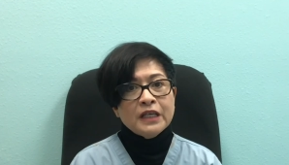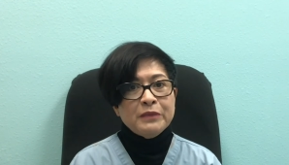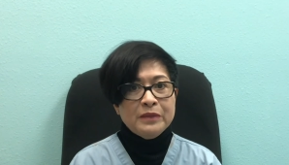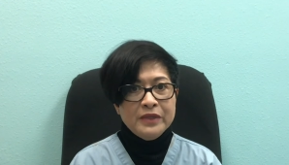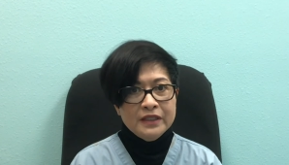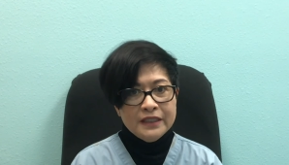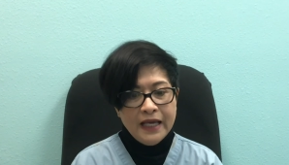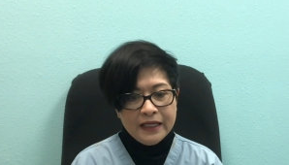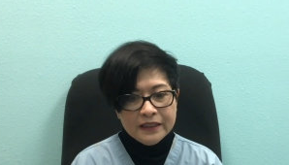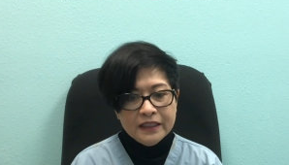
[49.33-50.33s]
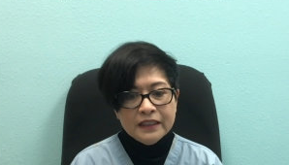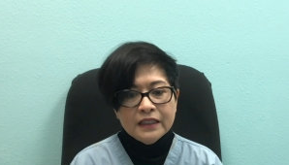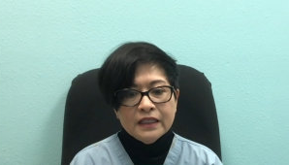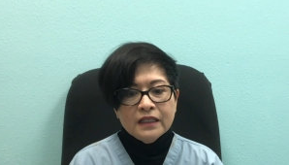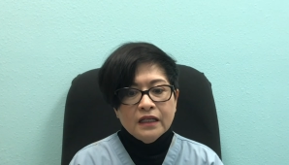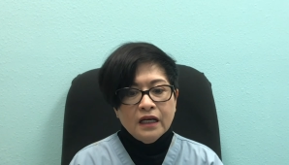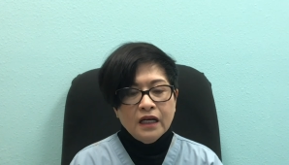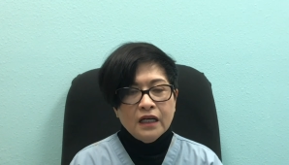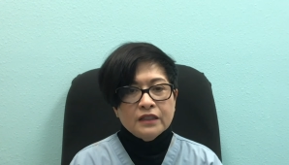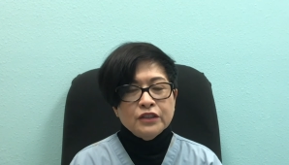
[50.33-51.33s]
sẽ bị biến dạng đi
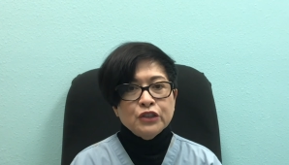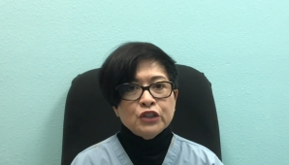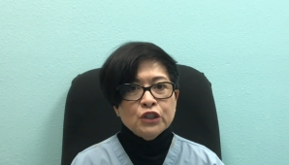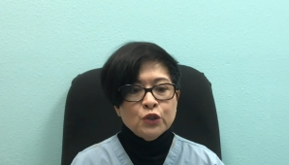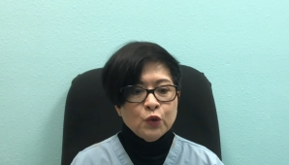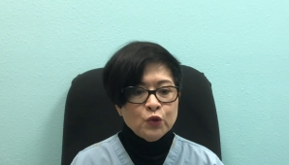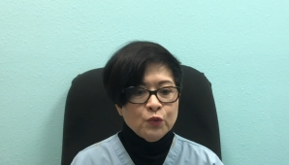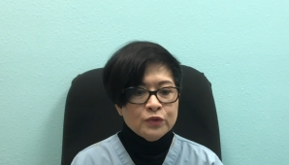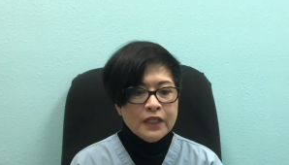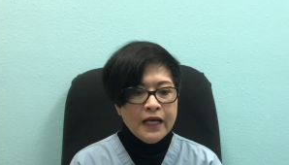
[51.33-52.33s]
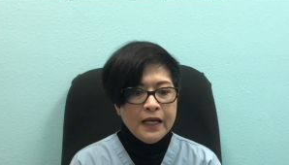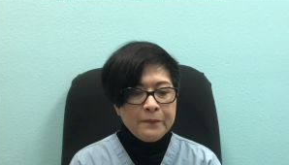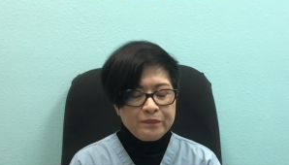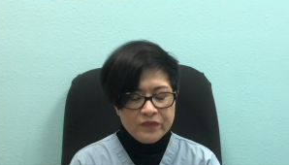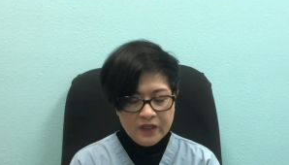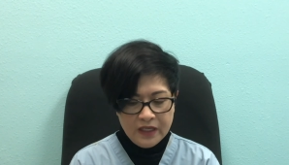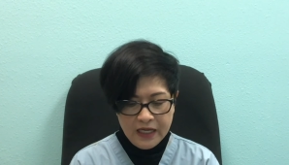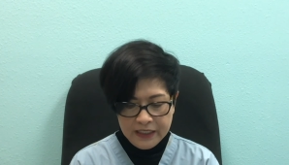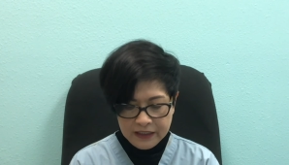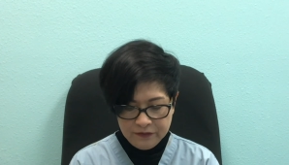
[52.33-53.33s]
à, như xương của chúng ta
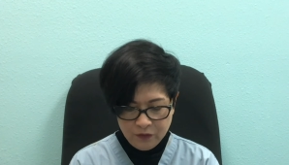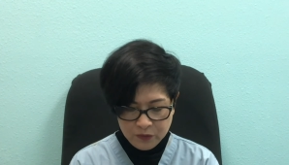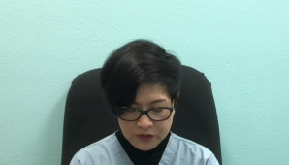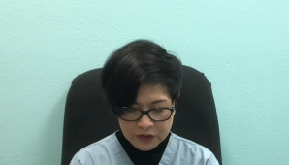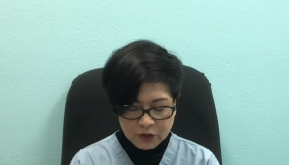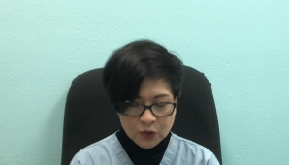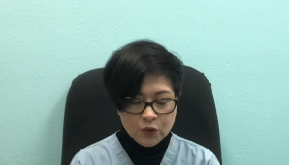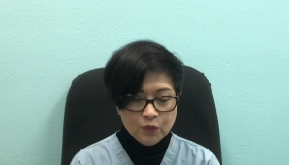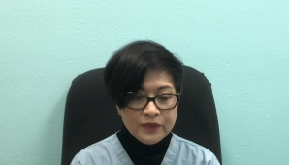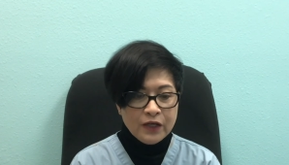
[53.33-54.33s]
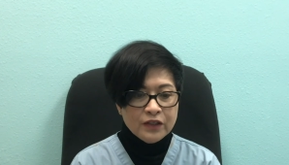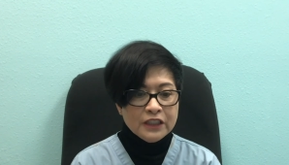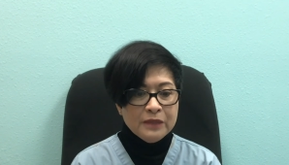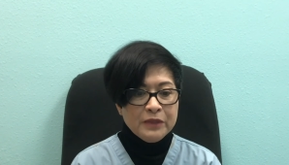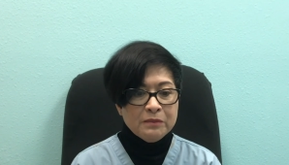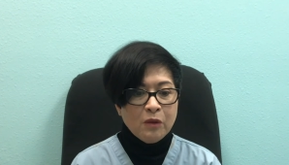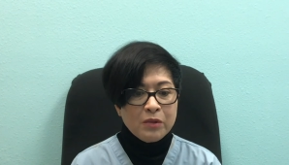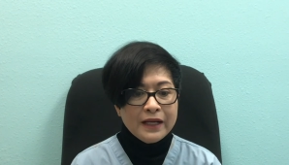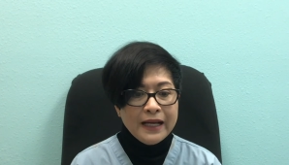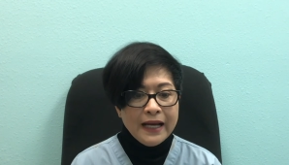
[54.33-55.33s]
hai cái vùng xương của chúng ta có thể bị
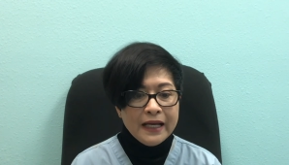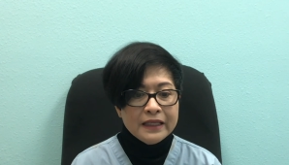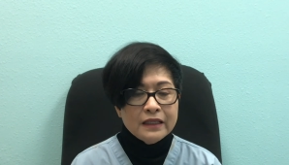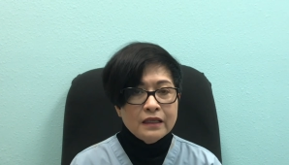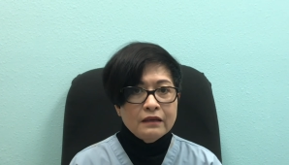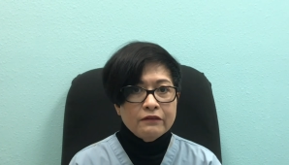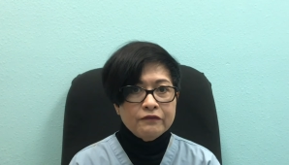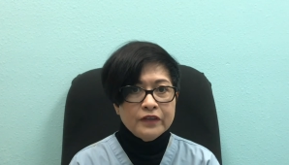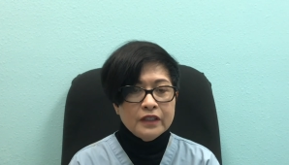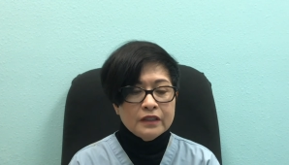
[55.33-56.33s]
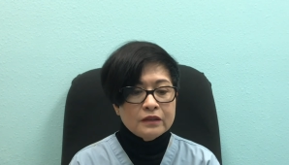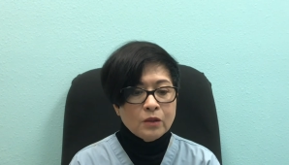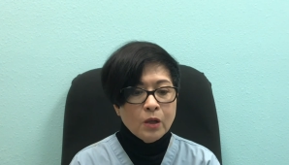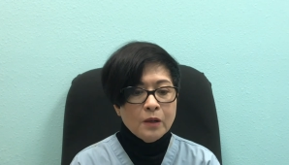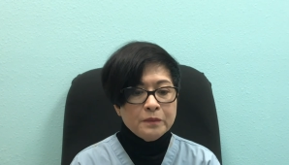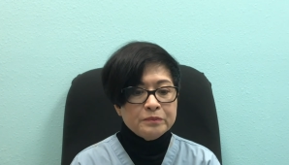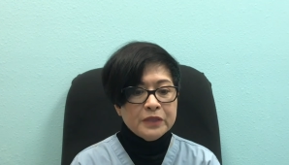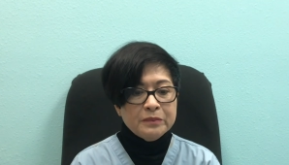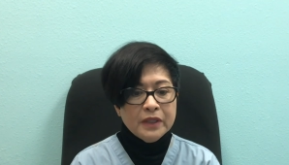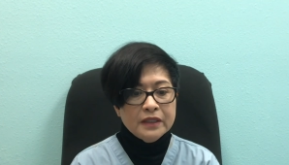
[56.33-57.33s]
mọc gai vì khớp
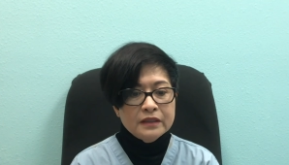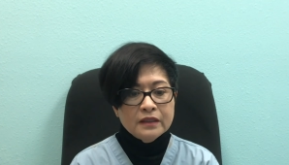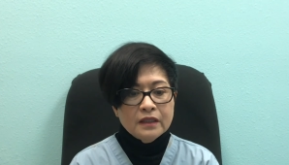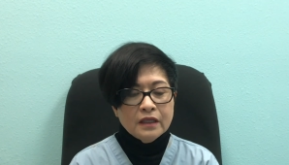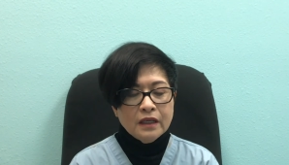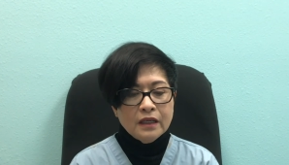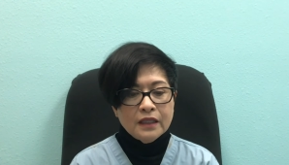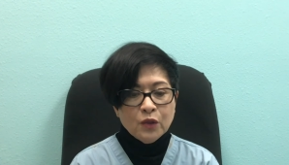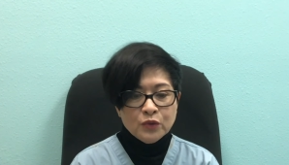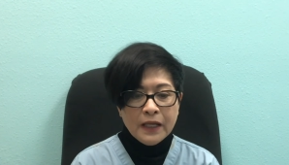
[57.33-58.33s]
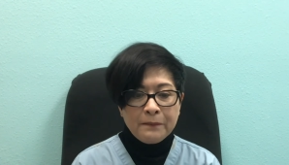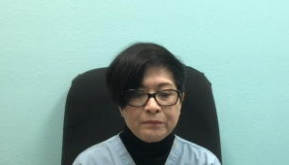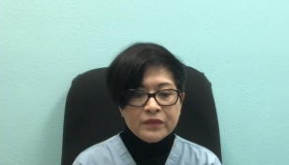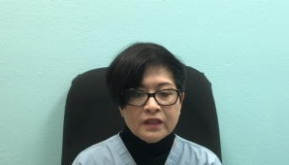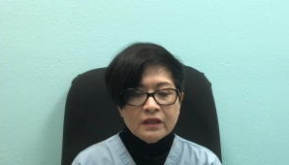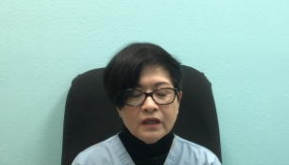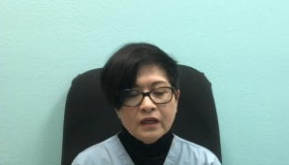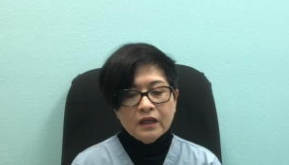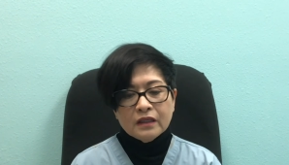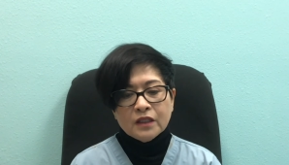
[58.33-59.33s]
bị bệnh à, lâu năm
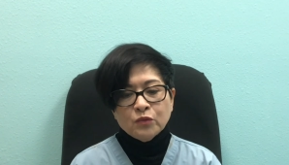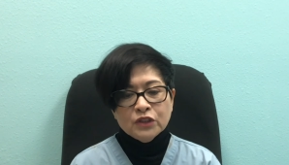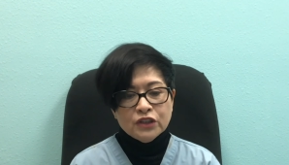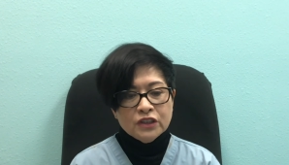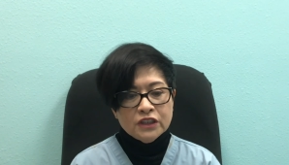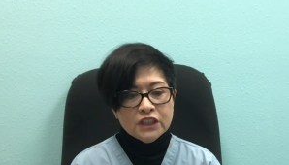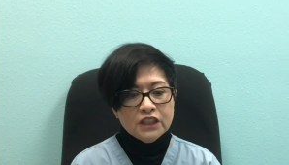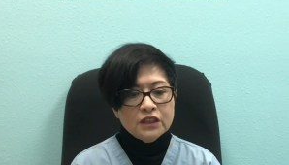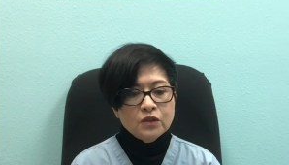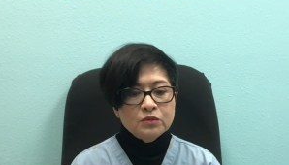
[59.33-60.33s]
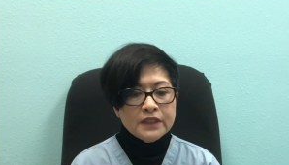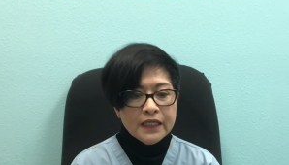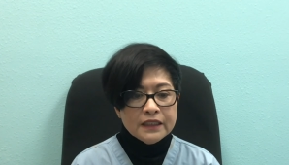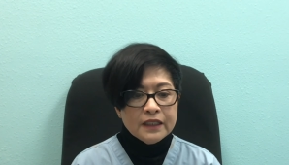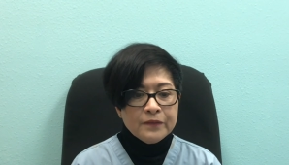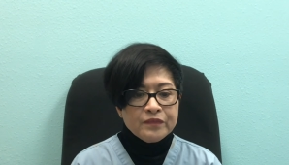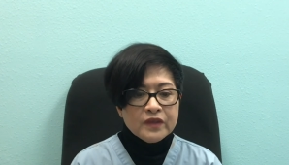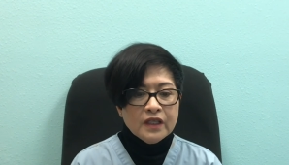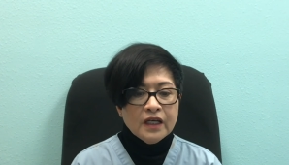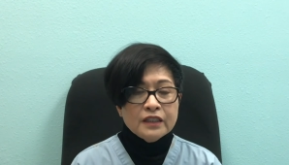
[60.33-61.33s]
à, không được chữa trị đúng cách
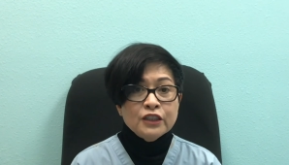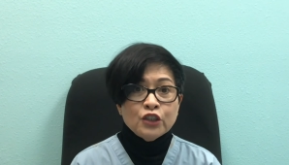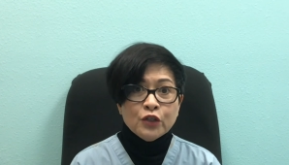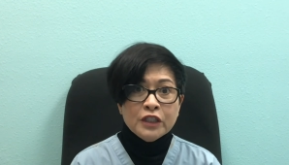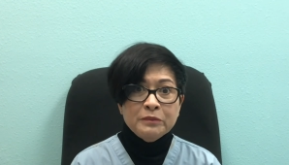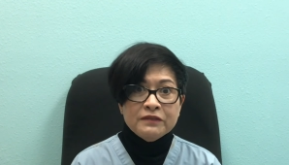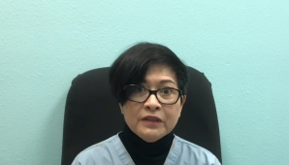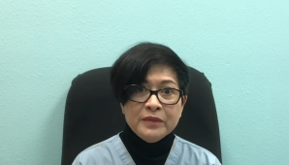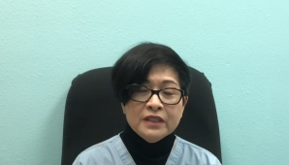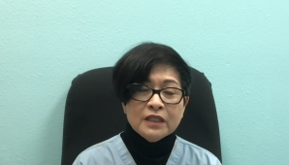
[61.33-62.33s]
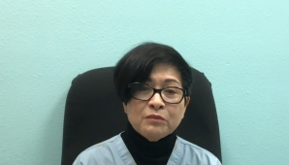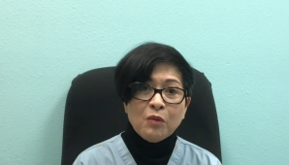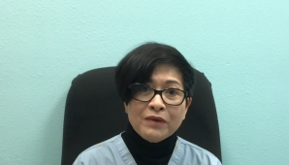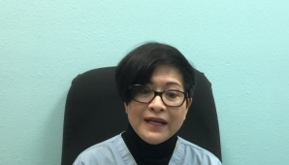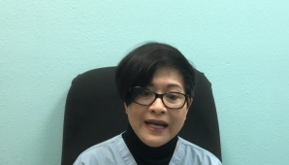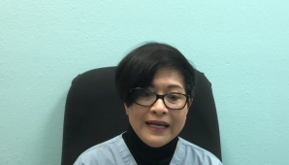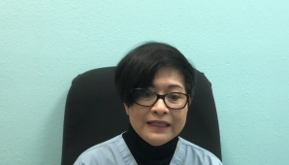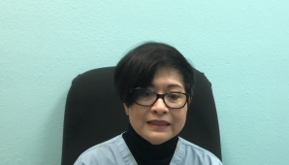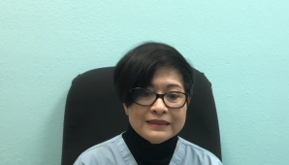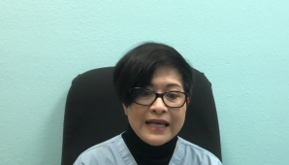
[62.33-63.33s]
à, nhưng đôi khi mình phải biết rằng mọc
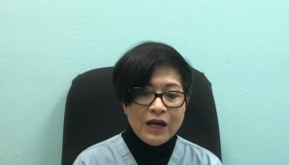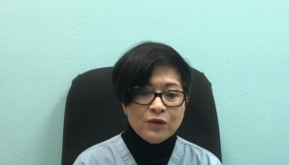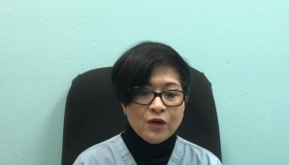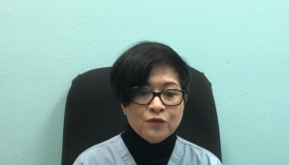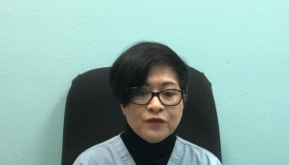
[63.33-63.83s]
gai đau không